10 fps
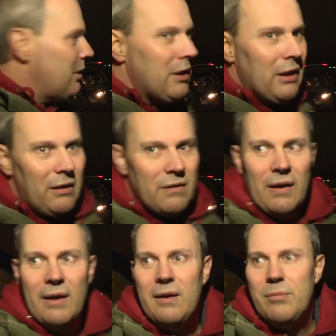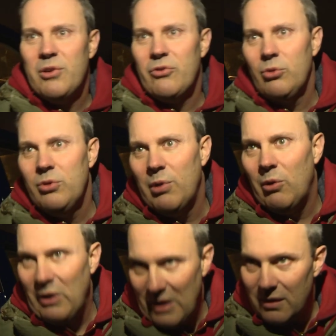gekriegt, dass eine der Personen eine
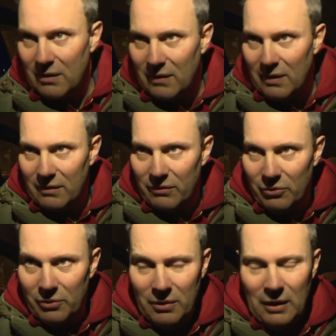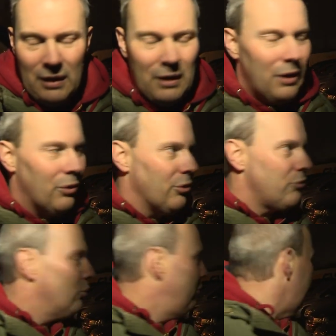braune Jacke tragen soll. Und aufgrund